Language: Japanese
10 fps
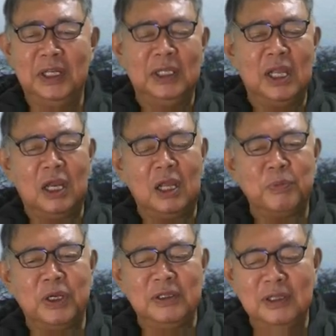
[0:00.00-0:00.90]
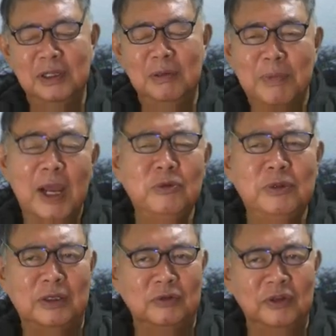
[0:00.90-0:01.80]
だからやっぱり迷っ
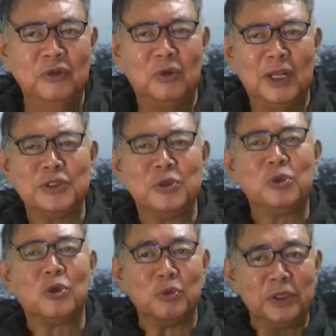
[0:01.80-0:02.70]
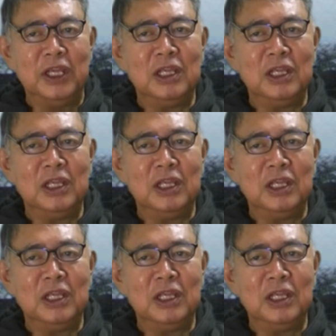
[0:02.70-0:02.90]
てるんですよ、ラジオ局もね。